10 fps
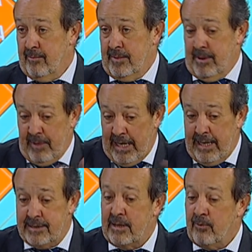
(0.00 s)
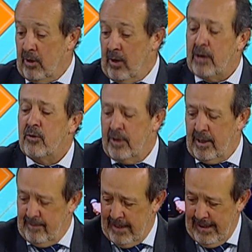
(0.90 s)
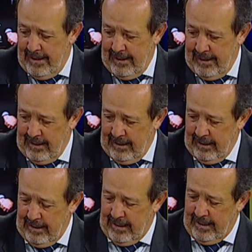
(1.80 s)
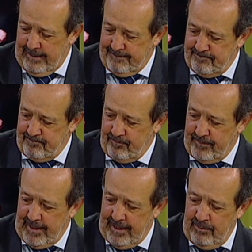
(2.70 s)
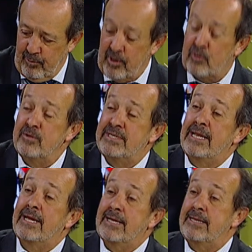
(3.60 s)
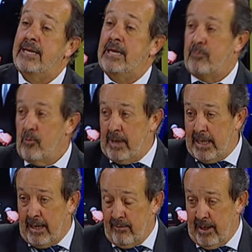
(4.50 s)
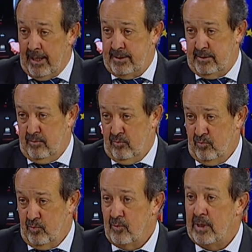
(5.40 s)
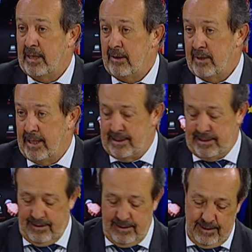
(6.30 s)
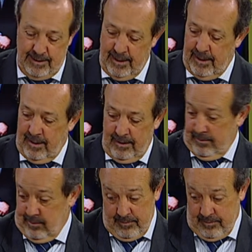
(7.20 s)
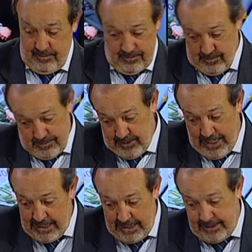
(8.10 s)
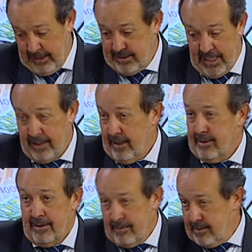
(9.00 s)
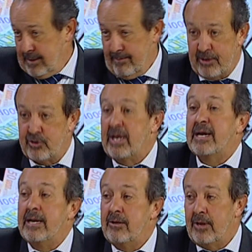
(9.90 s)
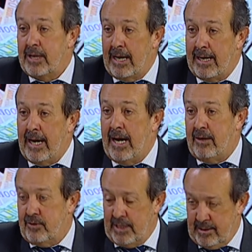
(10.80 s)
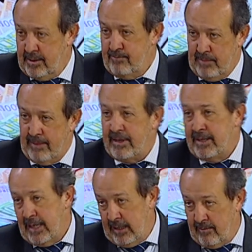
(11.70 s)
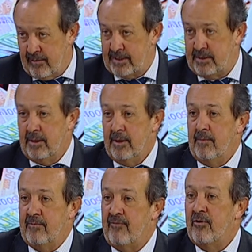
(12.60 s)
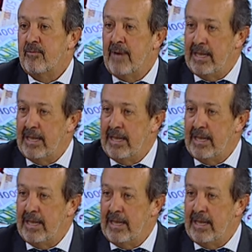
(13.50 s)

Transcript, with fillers: prensa. bueno, algo del el, Poder Judicial de Argentina publica unas, ah. publica unas eh, una, lista, o sea, de, de, personas que han ido a declarar, o sea, también de ahí es más más formal,